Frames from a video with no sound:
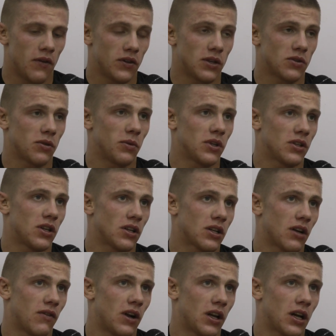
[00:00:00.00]
Wiedziałem, że to będzie
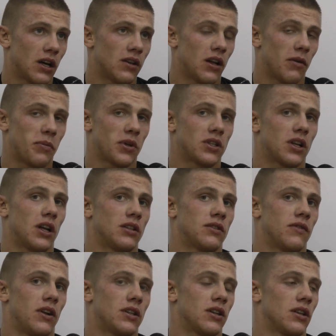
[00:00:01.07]
ciężka walka, no ale pierwszy raz
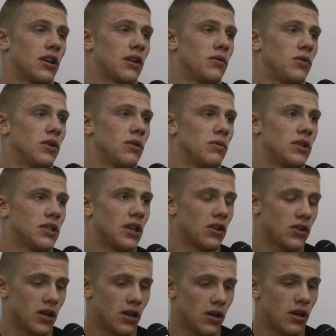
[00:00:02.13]
walczę na takim długim
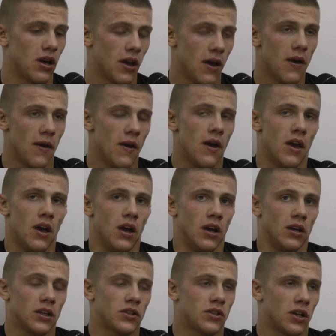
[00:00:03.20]
dystansie i
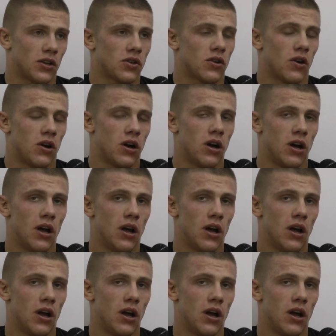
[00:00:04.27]
jest ciężko